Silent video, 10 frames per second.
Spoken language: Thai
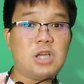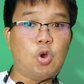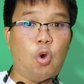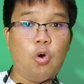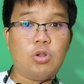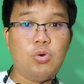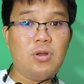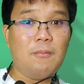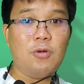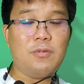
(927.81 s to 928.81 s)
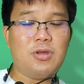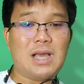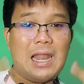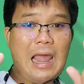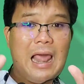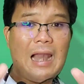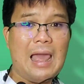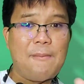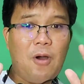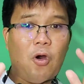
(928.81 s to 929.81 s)
จะ go to the moon ไปด้วยกัน
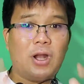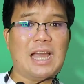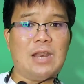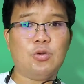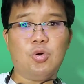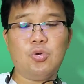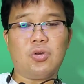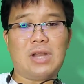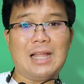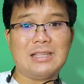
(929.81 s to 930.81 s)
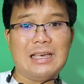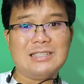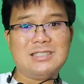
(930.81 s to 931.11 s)
และพอร์ตการลงทุนของท่าน